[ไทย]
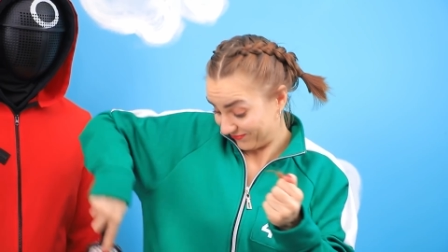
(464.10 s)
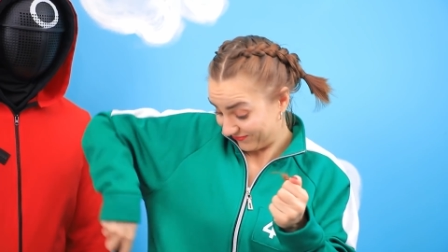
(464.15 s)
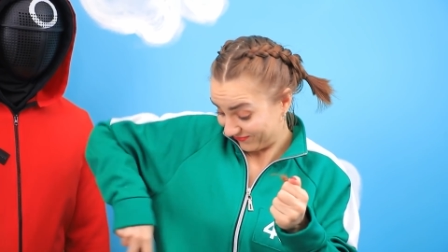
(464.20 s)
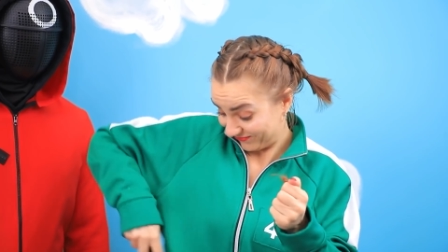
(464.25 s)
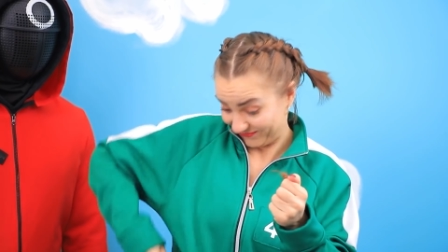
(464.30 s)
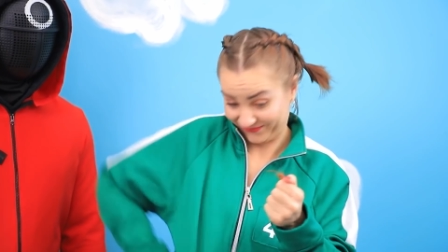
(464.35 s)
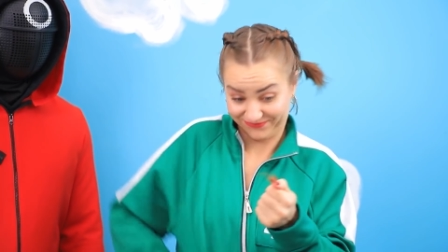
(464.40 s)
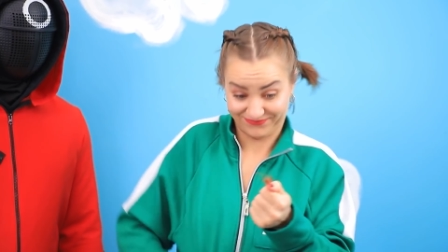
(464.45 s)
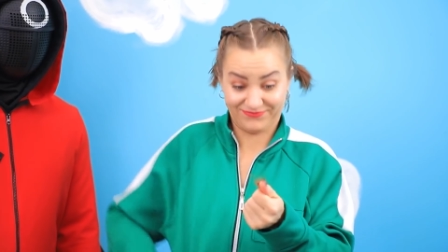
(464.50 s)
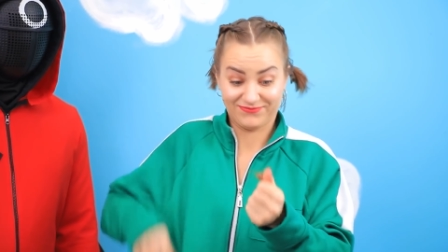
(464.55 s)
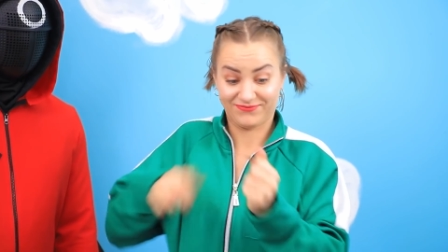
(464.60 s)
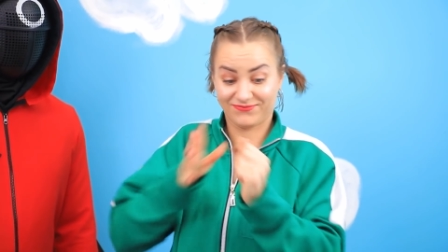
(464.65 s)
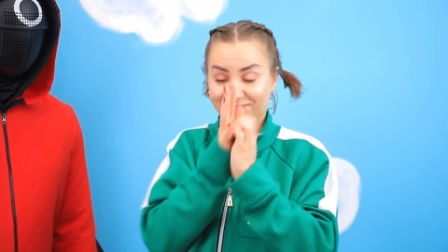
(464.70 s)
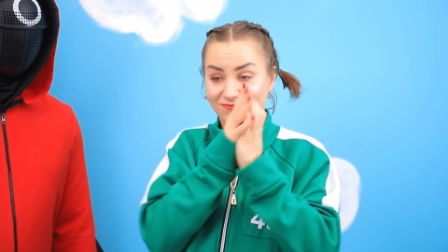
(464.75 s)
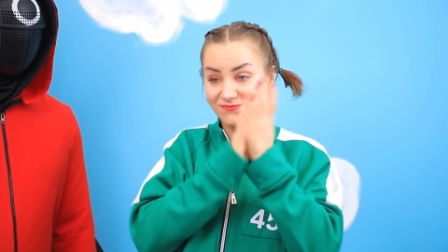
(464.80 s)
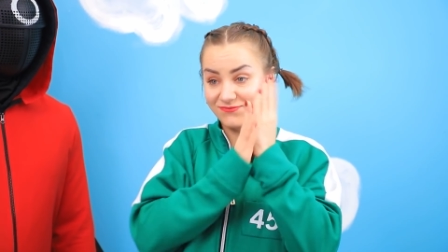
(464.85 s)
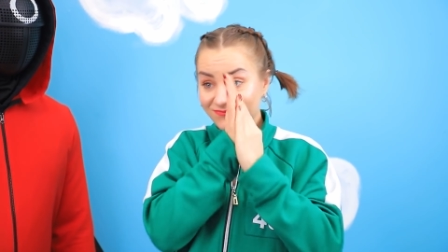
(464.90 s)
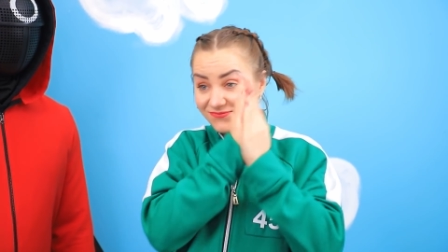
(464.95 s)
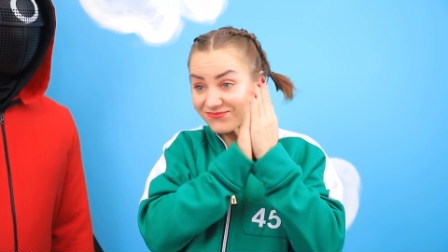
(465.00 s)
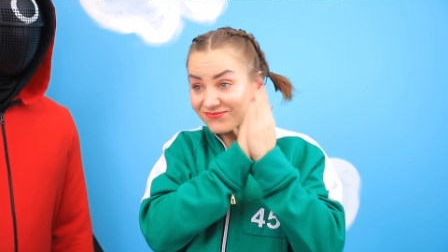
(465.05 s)
ลูกแก้วของฉัน
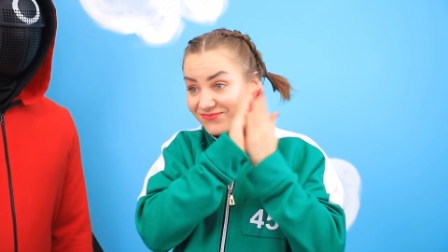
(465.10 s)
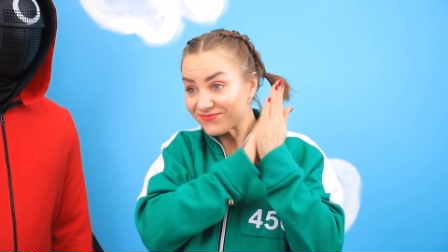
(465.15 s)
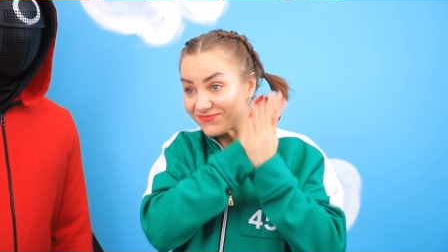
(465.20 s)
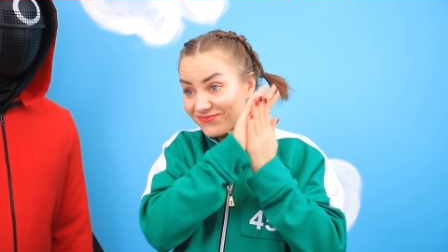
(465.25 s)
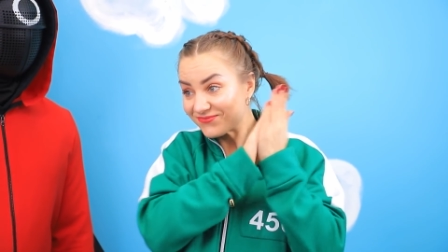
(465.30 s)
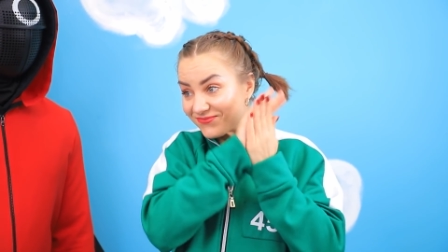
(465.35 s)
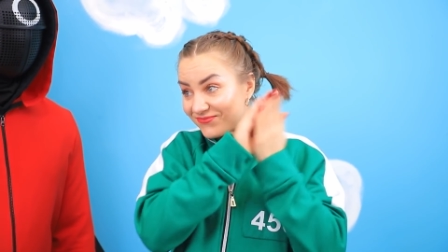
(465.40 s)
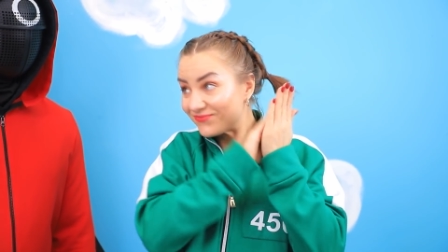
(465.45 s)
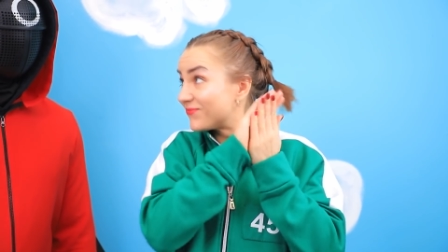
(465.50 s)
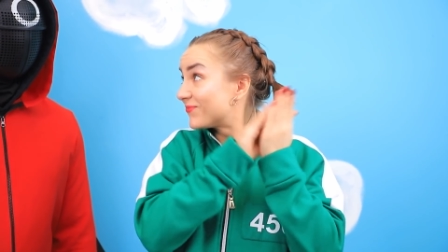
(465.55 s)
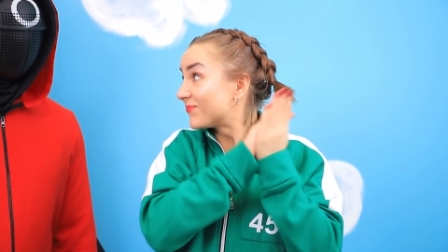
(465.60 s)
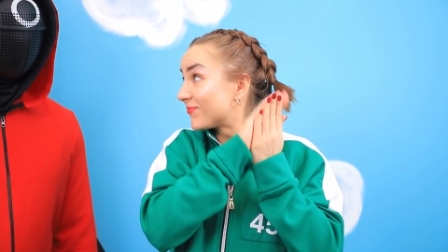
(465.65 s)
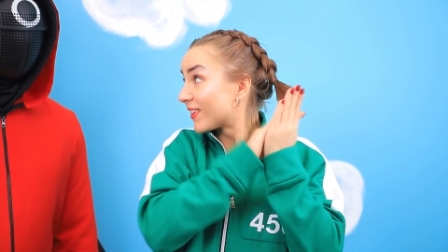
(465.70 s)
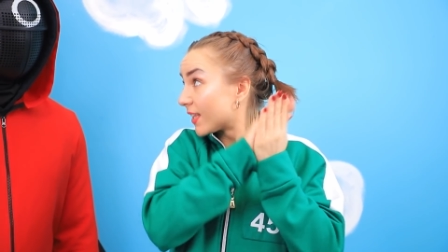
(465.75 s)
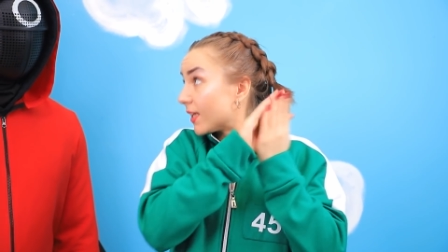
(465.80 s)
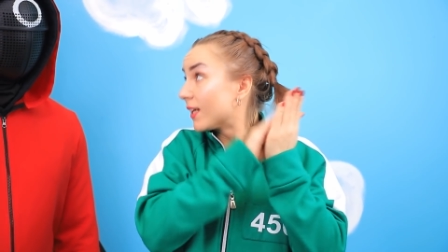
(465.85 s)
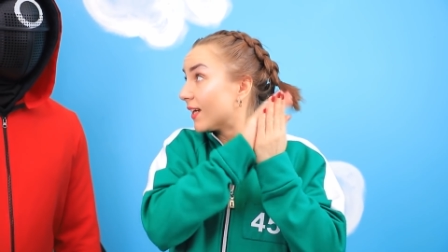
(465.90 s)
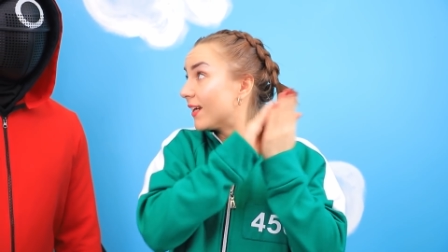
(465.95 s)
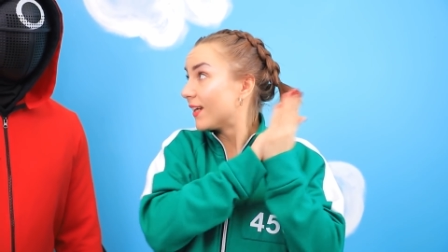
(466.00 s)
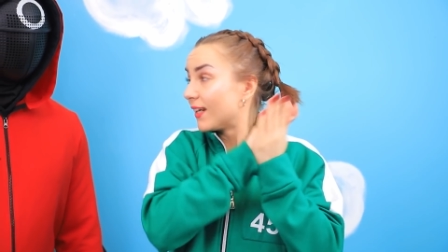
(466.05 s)
ผลิตจากธรรมชา
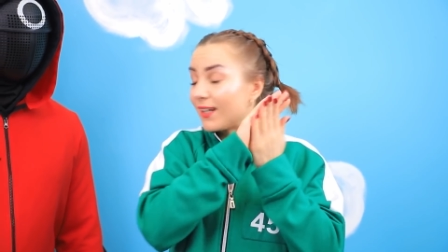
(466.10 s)
ติ